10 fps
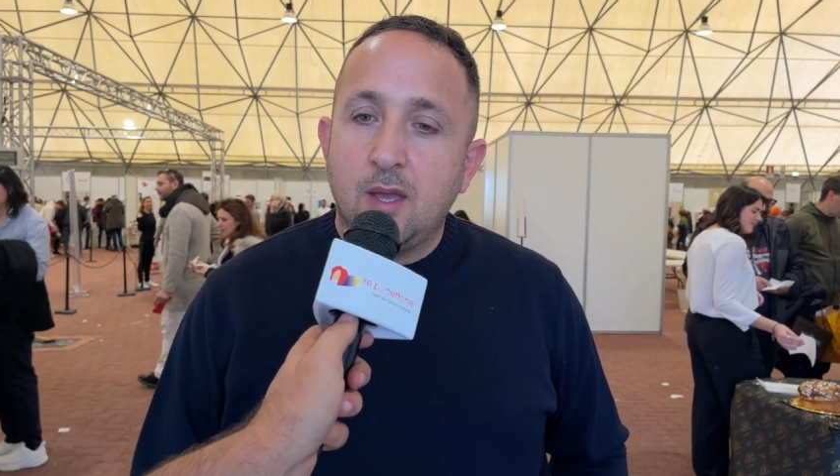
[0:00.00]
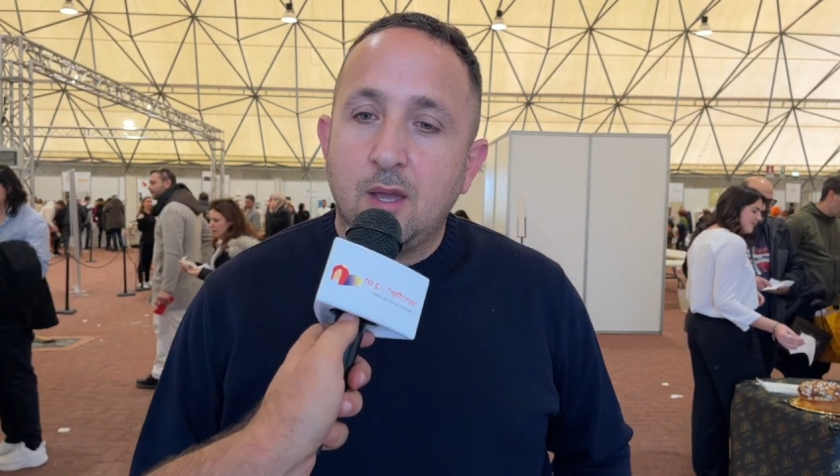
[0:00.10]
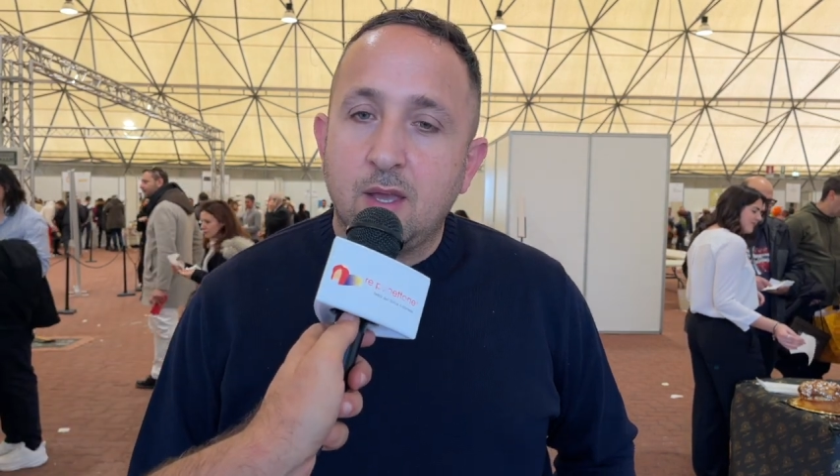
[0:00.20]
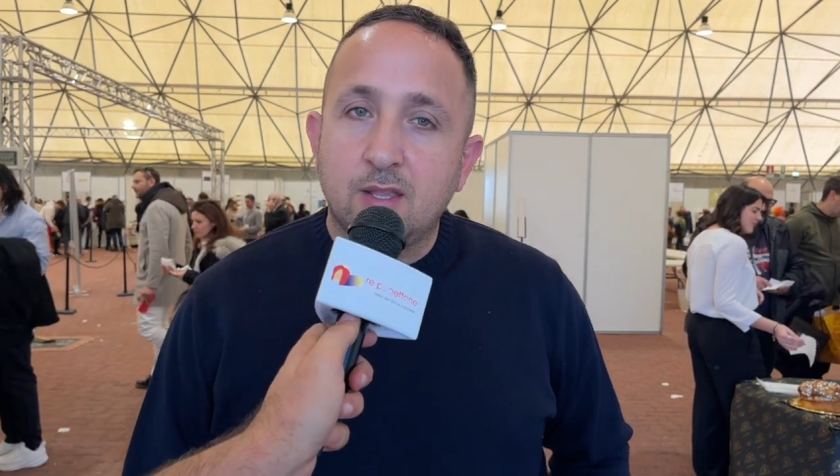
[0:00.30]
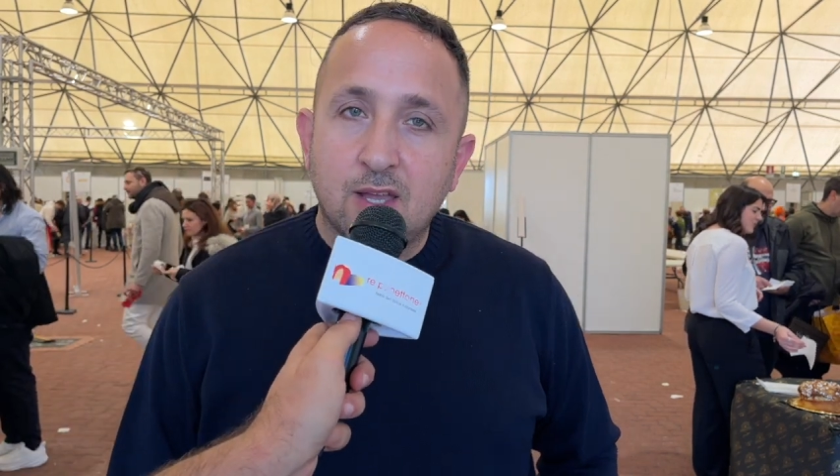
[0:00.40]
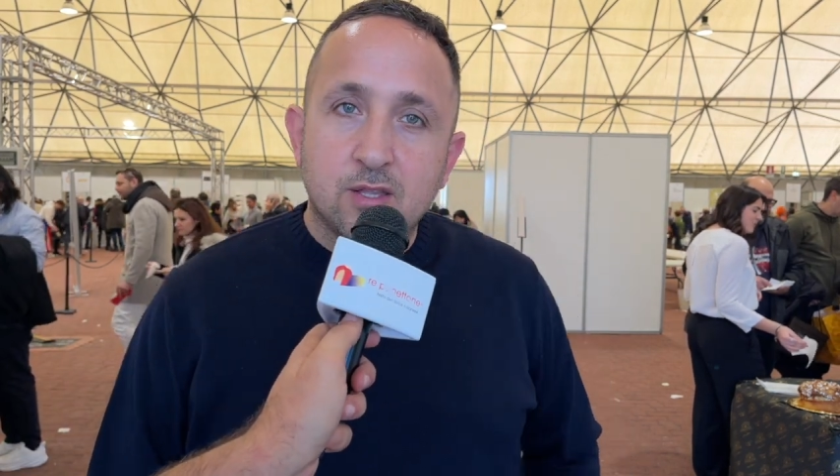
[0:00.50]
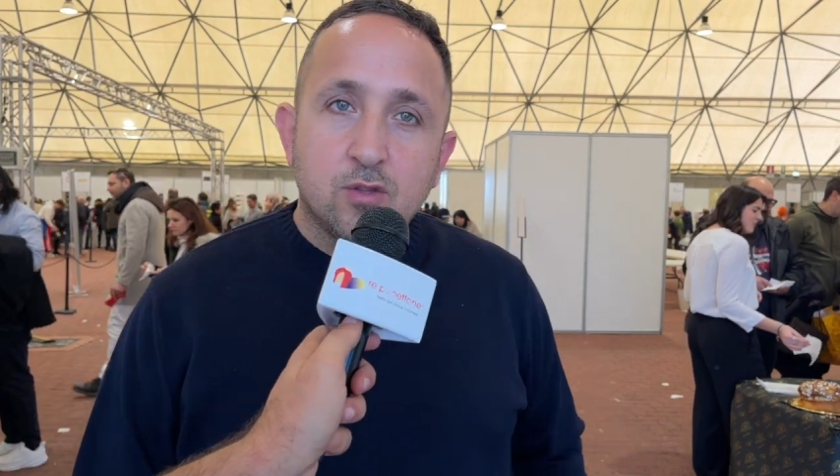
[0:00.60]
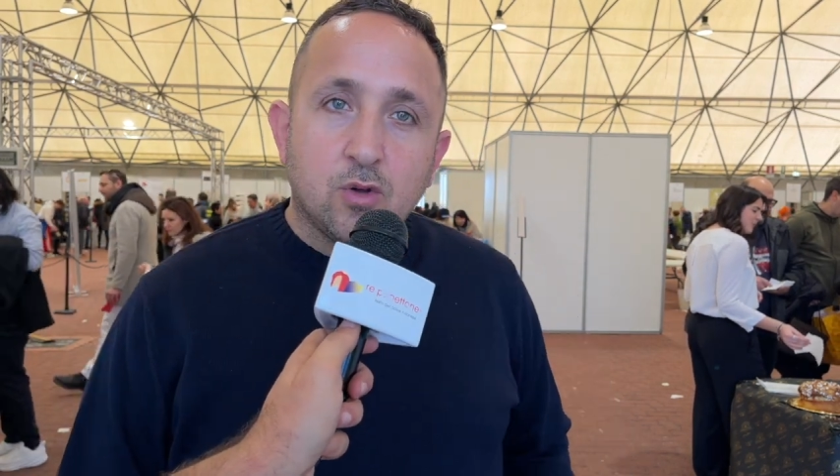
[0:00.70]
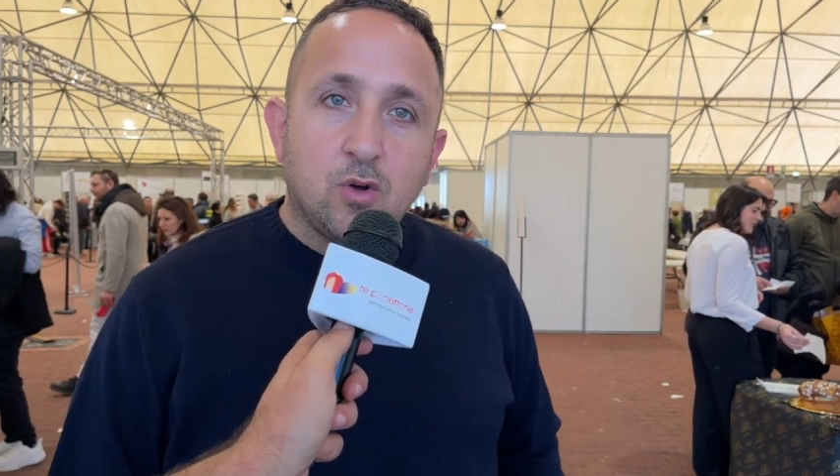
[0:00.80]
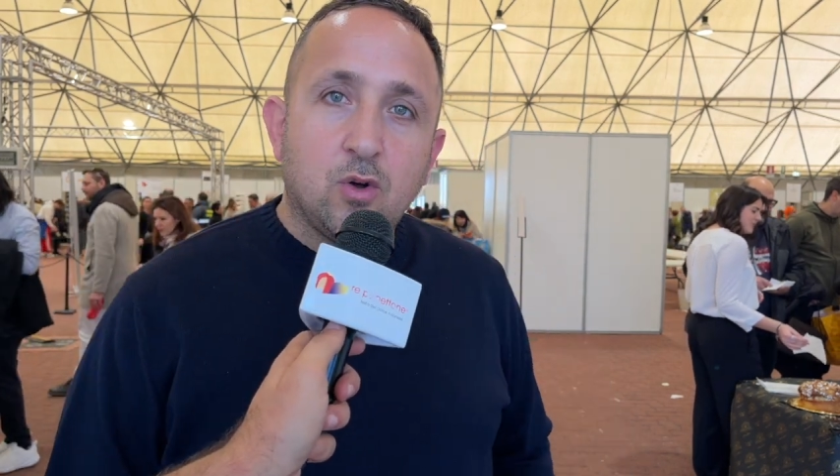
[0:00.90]
Uh,
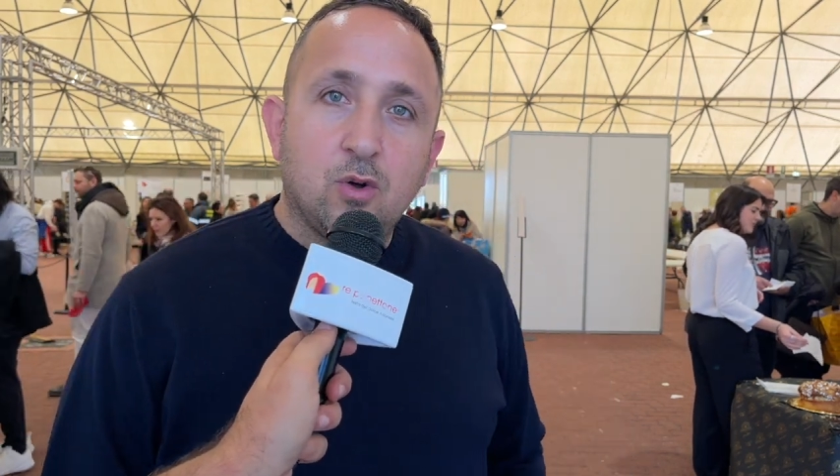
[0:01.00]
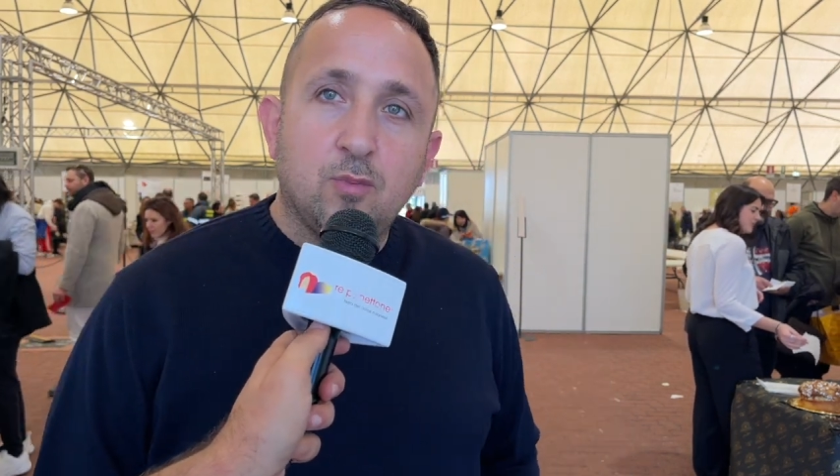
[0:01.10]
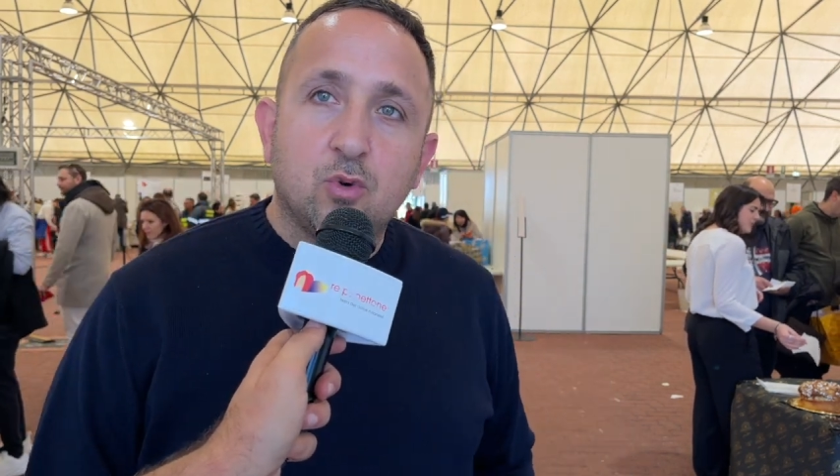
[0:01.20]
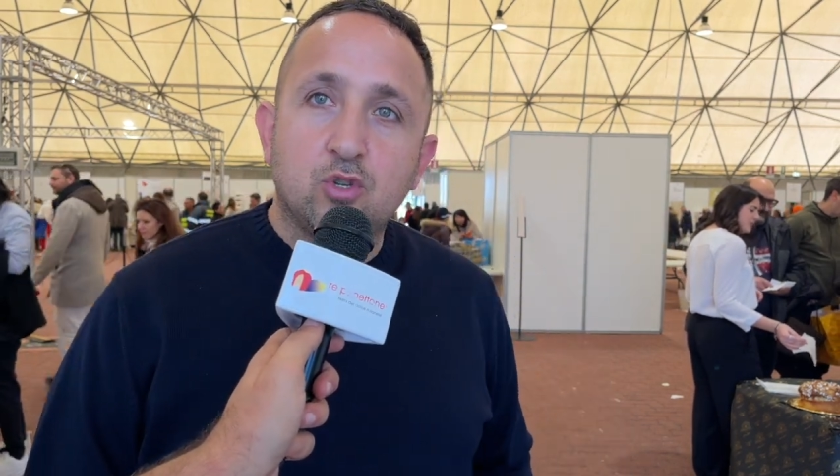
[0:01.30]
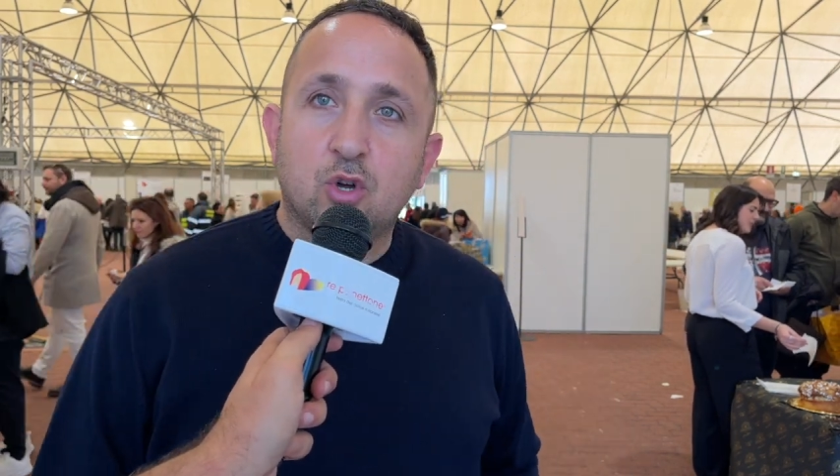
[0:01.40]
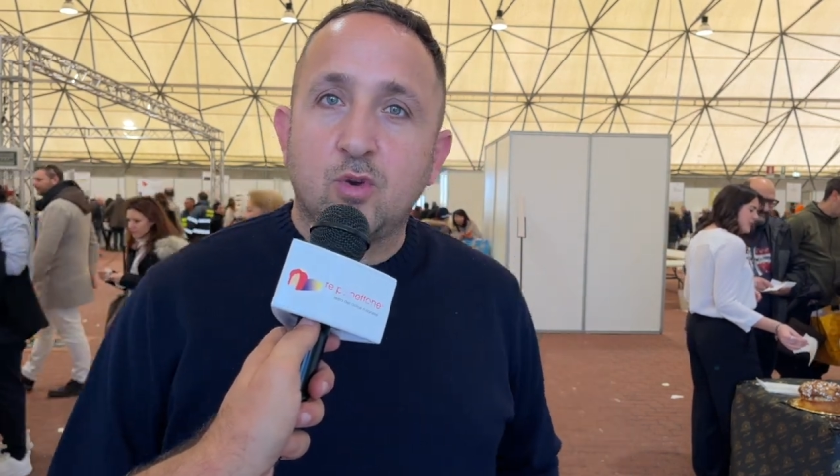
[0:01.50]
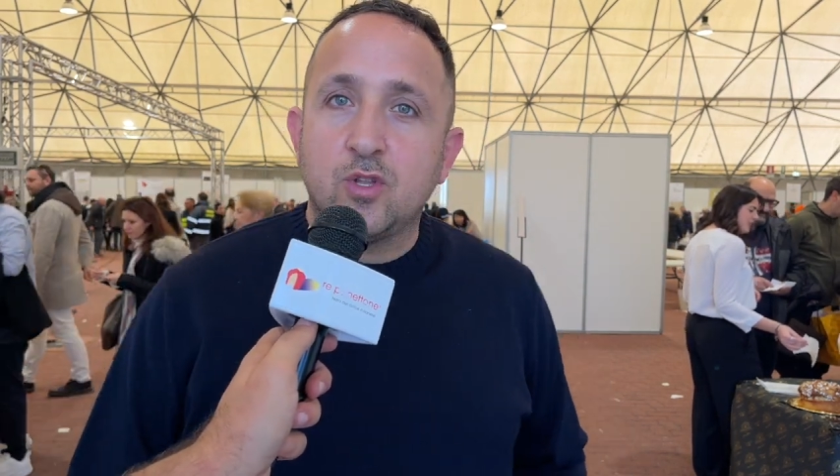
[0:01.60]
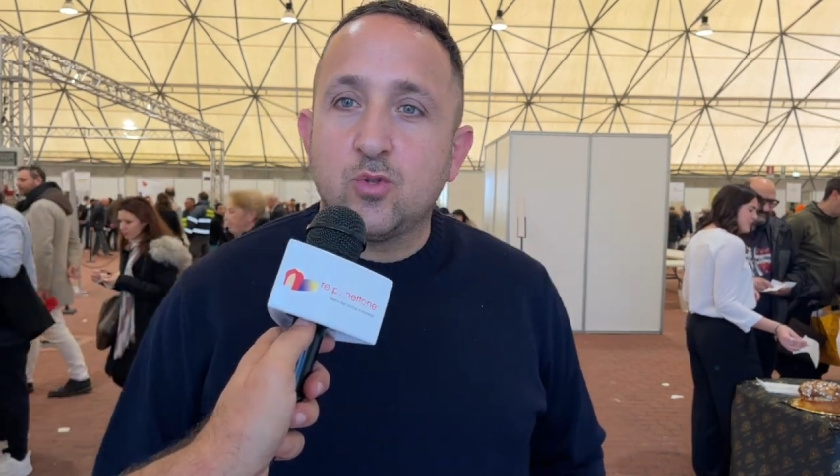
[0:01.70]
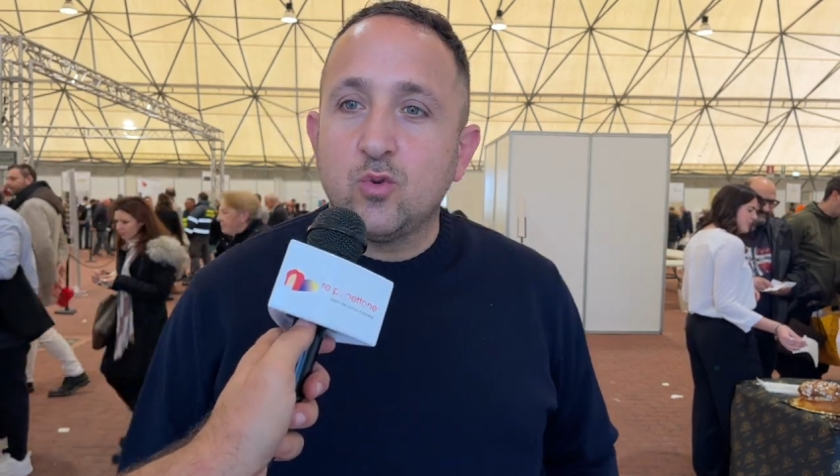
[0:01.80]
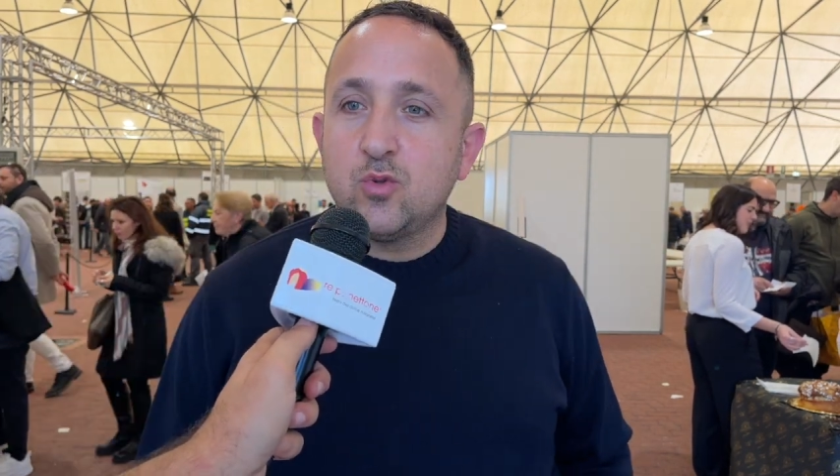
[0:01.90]
intanto
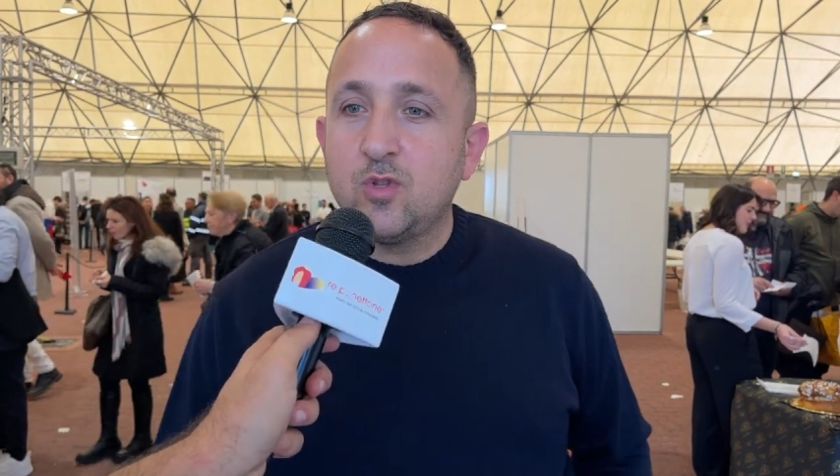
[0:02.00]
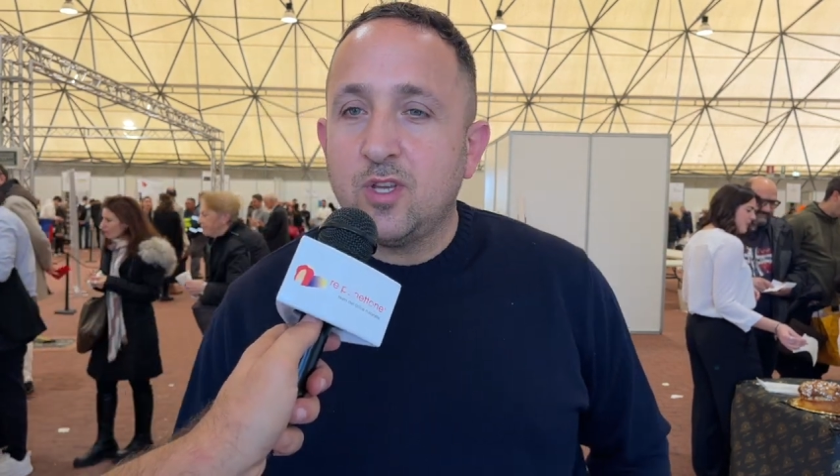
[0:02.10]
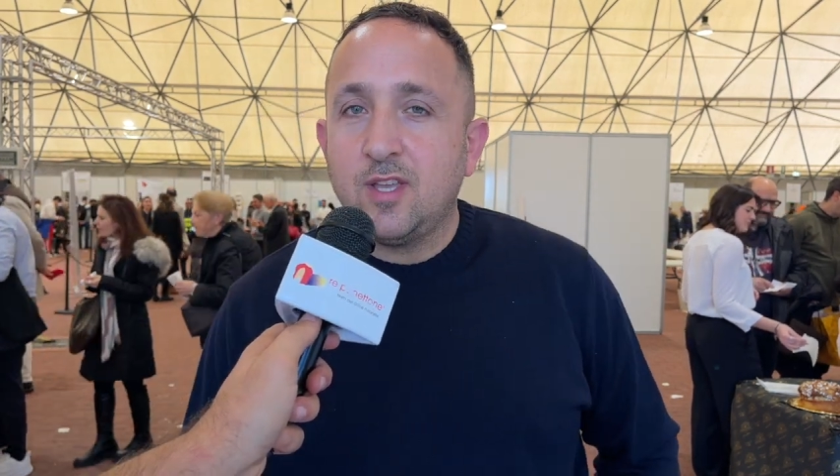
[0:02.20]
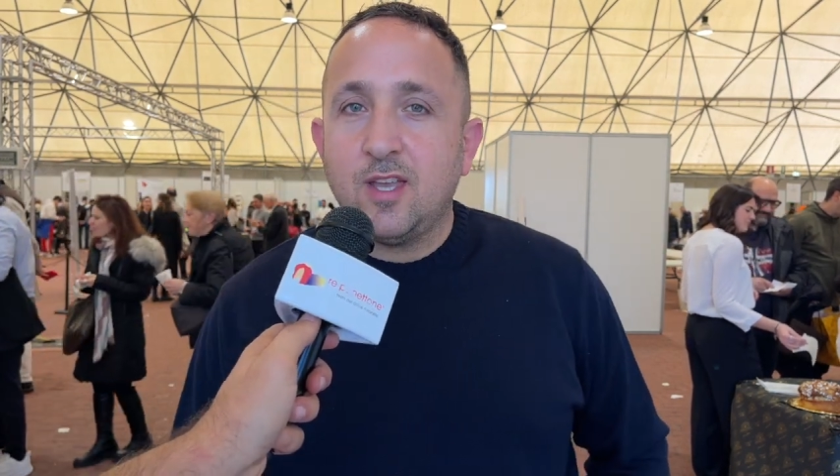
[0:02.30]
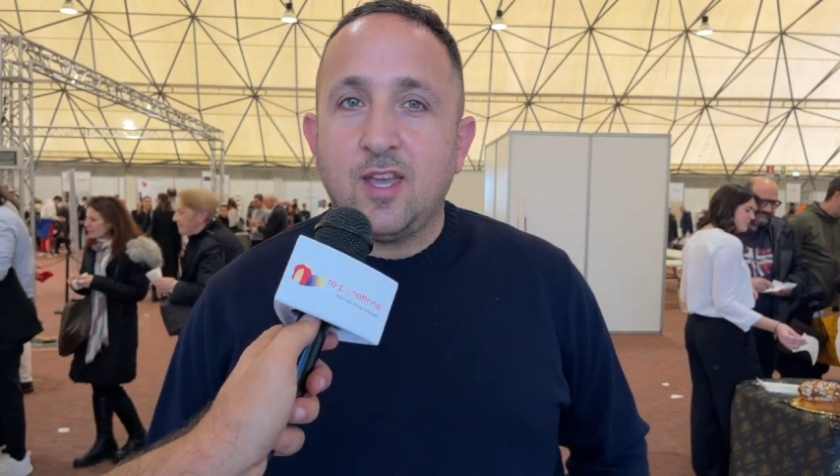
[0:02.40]
buongiorno a tutti